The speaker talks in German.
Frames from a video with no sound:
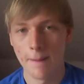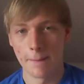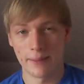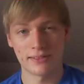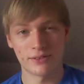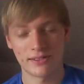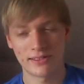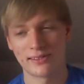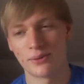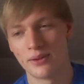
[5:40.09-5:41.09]
Und
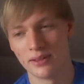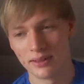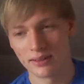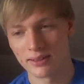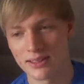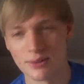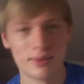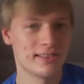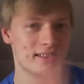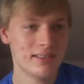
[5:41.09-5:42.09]
ansonsten so in, in, Richtung
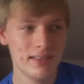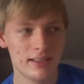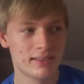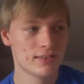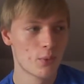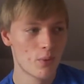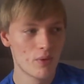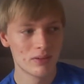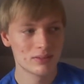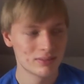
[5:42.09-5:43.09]
des nicht
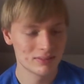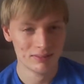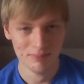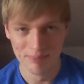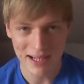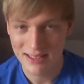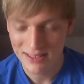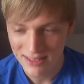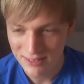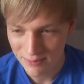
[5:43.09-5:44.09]
so
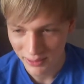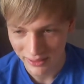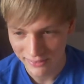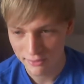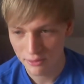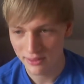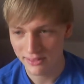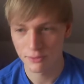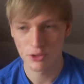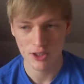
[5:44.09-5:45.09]
metaligen oder nicht so,
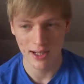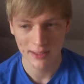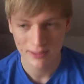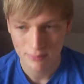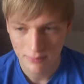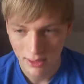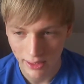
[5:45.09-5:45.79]
nicht so starken.